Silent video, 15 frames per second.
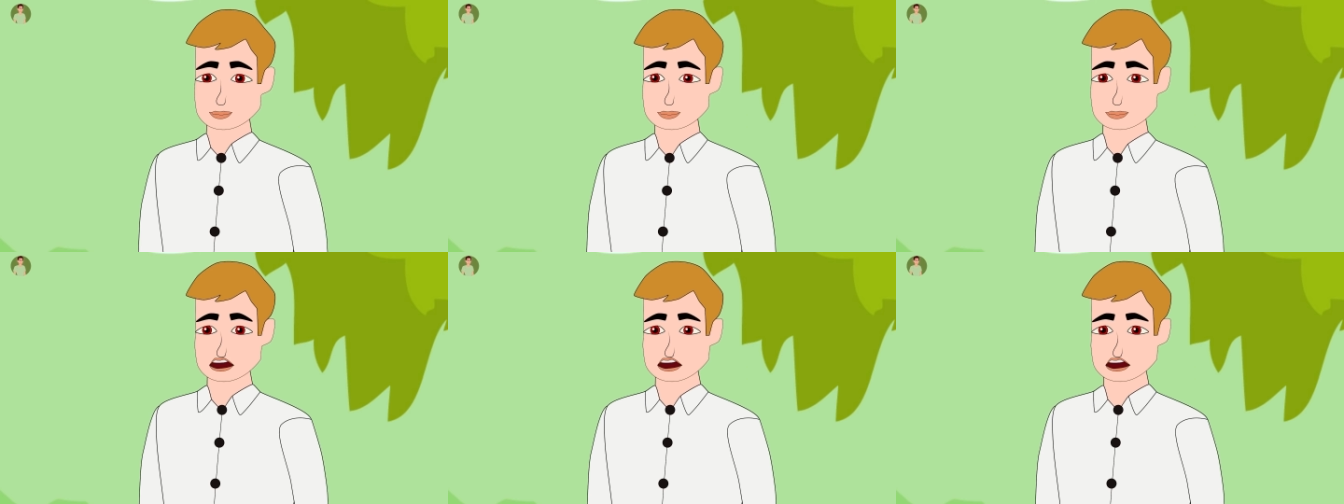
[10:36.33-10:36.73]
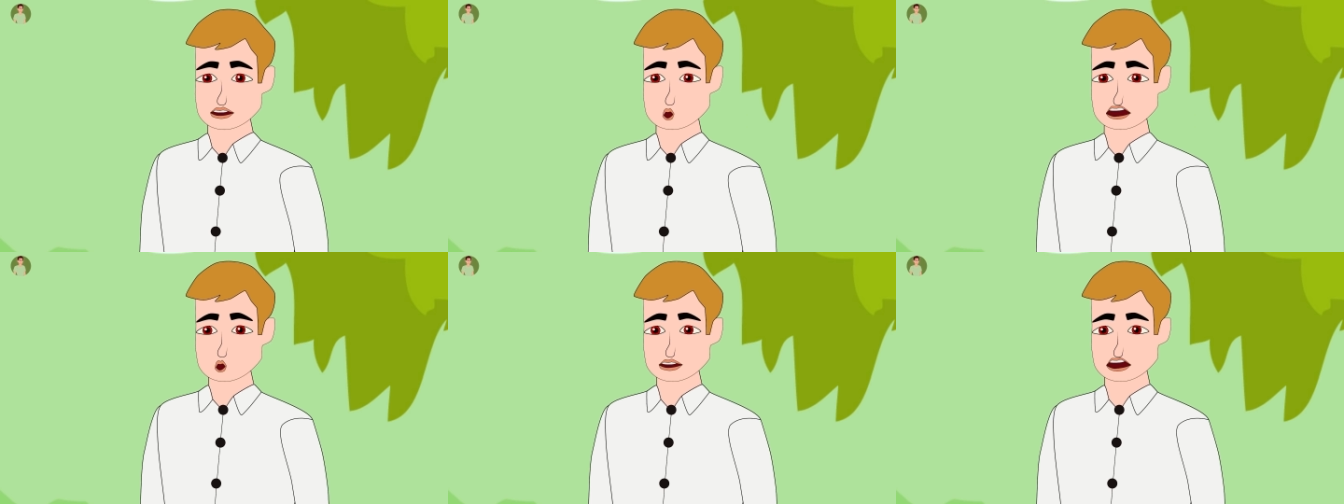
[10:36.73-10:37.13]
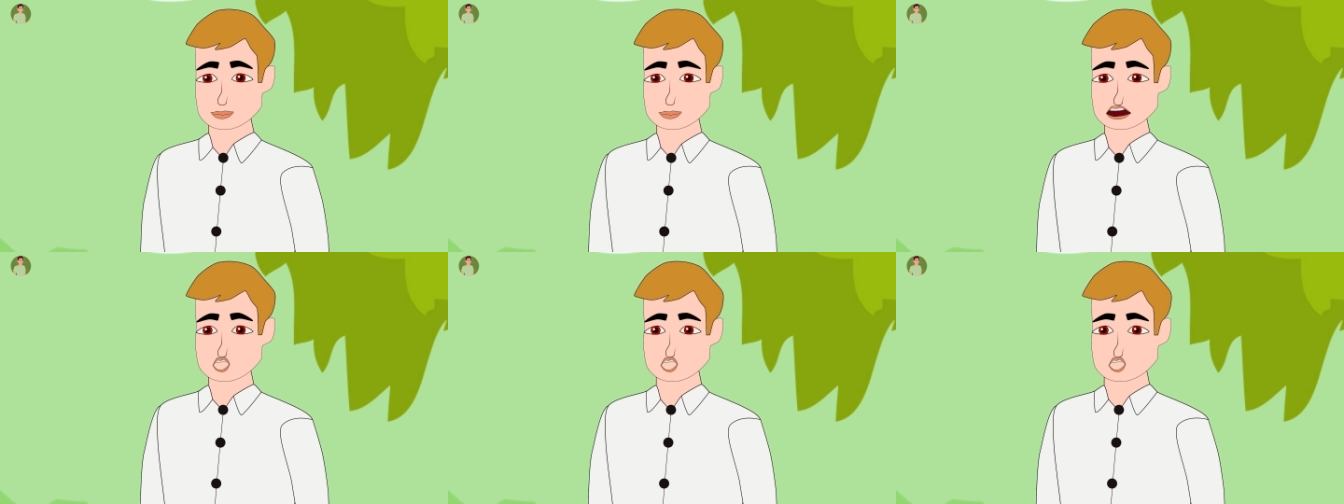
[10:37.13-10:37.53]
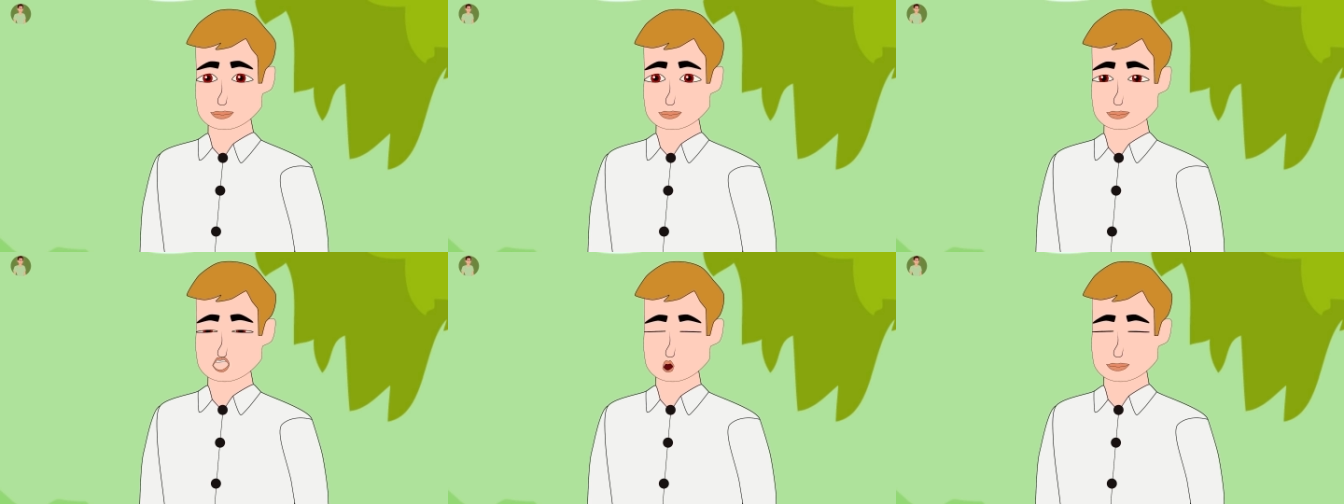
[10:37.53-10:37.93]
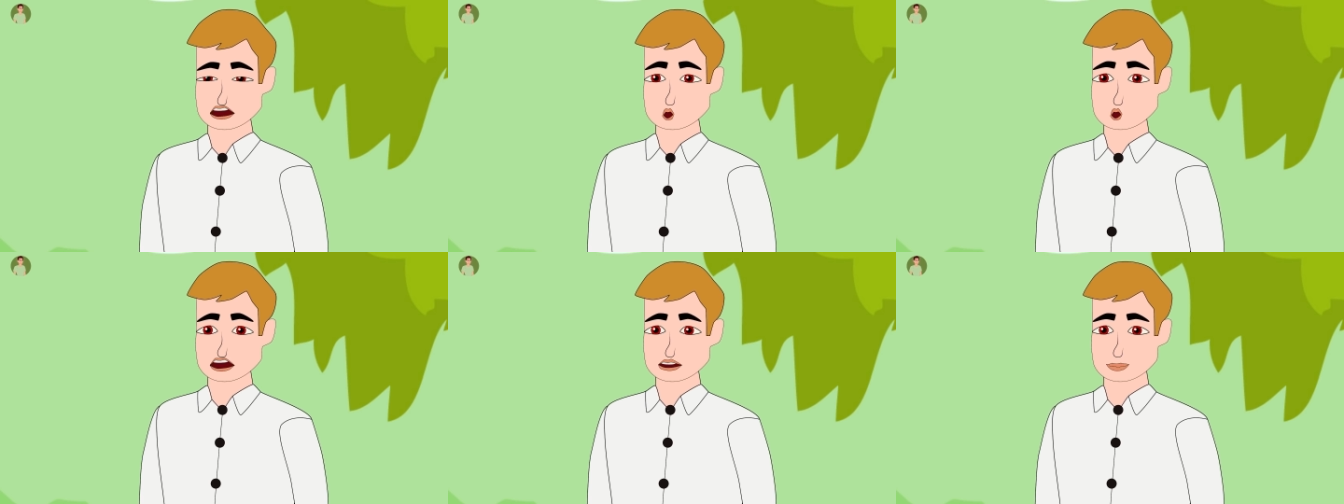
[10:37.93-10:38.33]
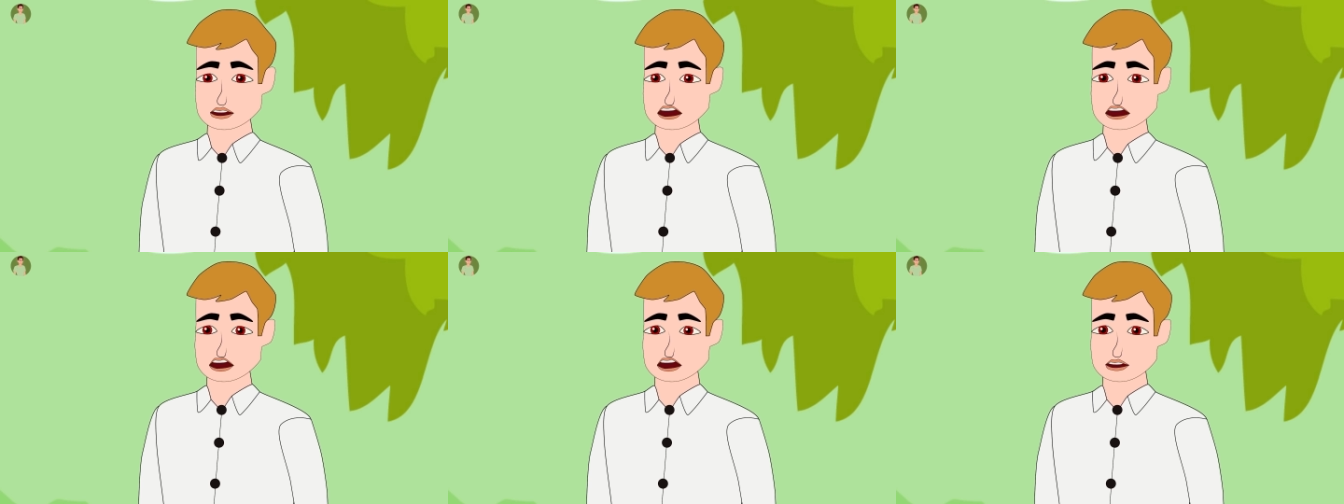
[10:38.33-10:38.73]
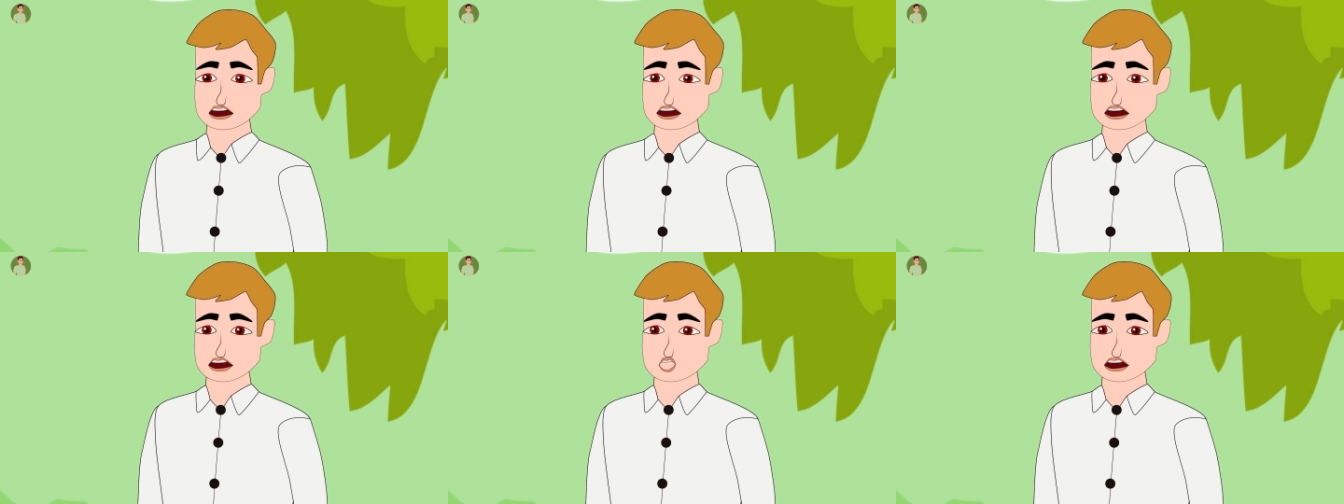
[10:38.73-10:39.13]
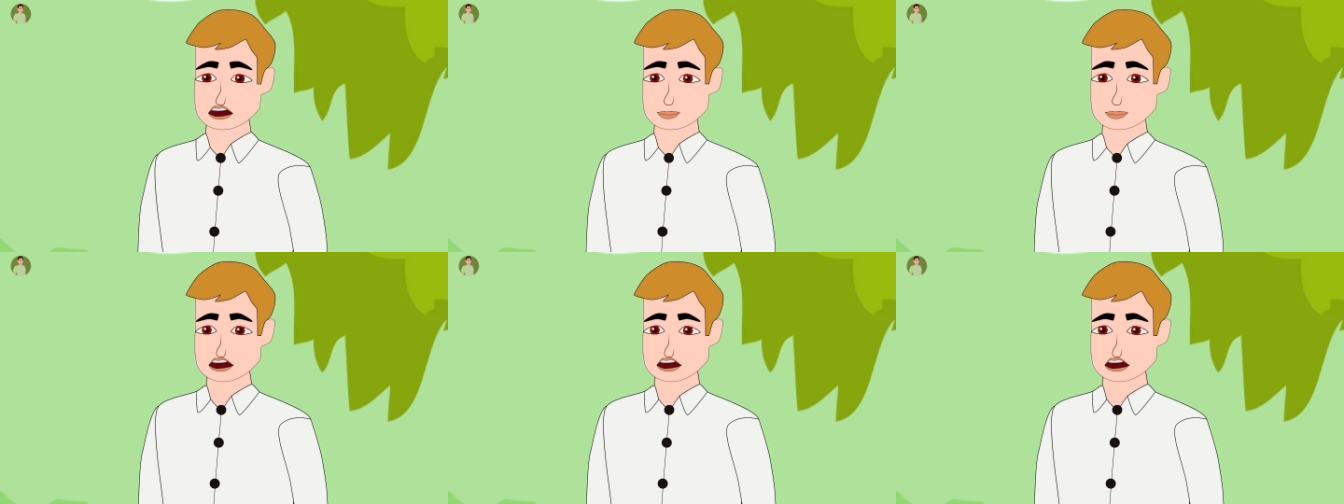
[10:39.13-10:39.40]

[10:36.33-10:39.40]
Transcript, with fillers: pro hai chỉ kế tớp đằng mọc mày hai